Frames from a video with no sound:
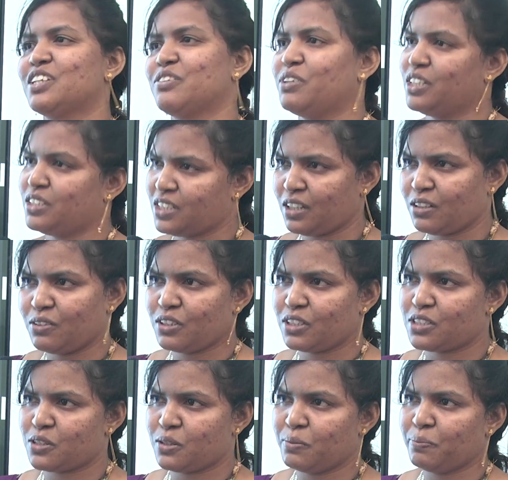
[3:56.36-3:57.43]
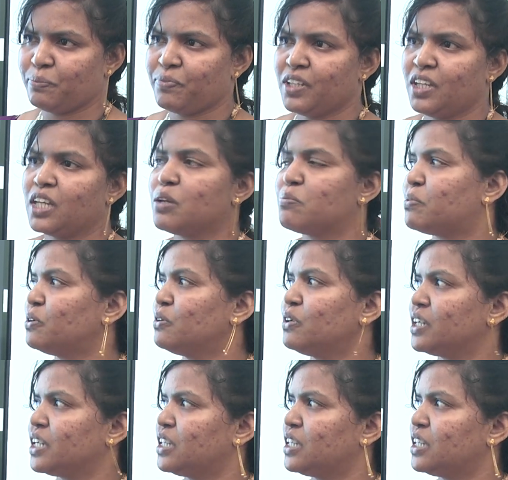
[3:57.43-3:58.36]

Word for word: సివియర్ సైక్లోన్ స్టామ్ ఇప్పుడు